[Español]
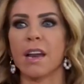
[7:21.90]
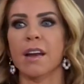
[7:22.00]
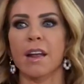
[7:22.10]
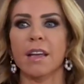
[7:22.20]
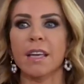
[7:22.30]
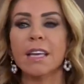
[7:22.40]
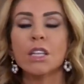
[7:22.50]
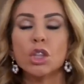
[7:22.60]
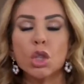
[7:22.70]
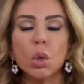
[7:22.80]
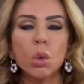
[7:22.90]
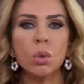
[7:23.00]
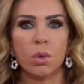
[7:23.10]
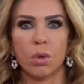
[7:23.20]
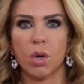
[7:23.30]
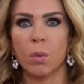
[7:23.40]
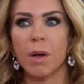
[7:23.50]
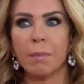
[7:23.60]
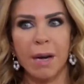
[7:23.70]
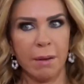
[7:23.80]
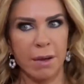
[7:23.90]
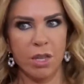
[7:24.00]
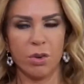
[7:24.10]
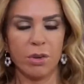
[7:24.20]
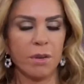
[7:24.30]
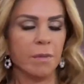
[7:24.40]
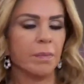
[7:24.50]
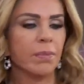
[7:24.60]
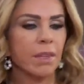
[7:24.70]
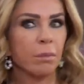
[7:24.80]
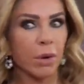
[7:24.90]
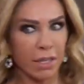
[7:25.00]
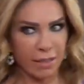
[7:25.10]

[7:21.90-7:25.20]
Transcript: Anaí, tú como hermana mayor, porque